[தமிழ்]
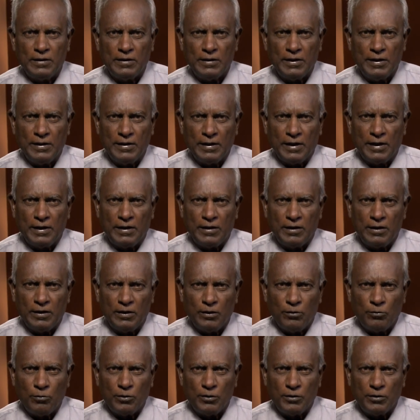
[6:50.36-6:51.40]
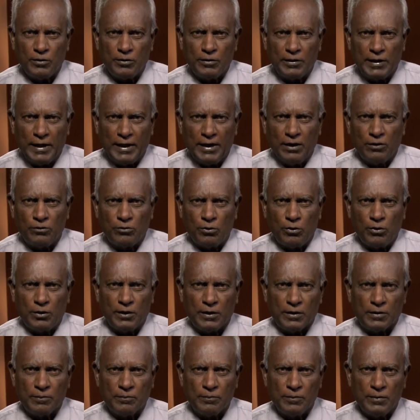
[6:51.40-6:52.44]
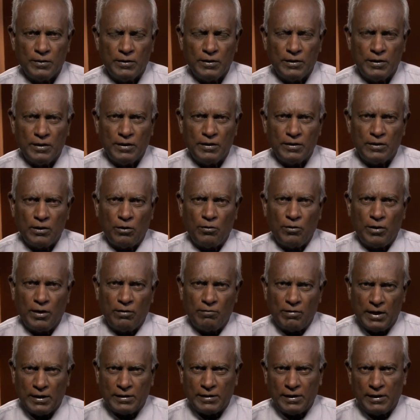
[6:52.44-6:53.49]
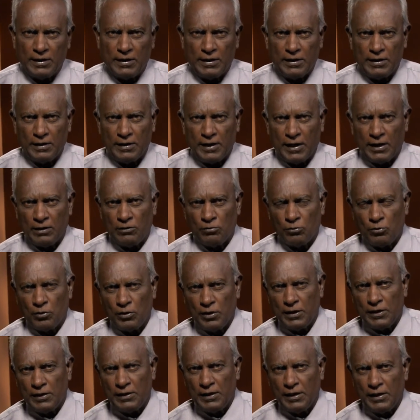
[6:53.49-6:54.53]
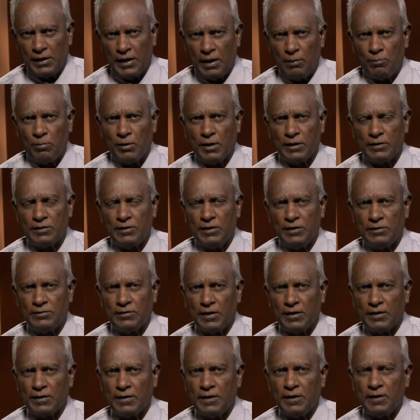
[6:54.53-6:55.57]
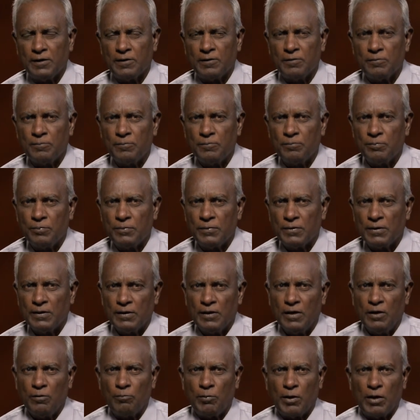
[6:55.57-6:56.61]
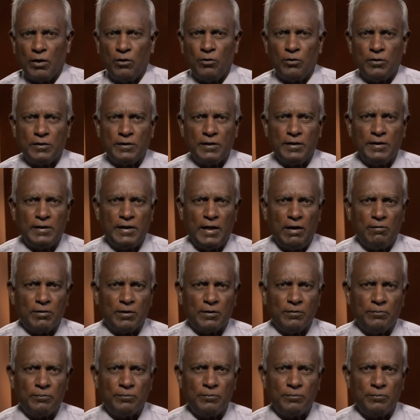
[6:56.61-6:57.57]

இந்த ஒரு எண்ணத்தோடு தன்னுடைய வாழ்க்கையை நடத்தி கொண்டிருந்த நேபு நேச்சாருக்கு பரலோகத்தின் தேவன்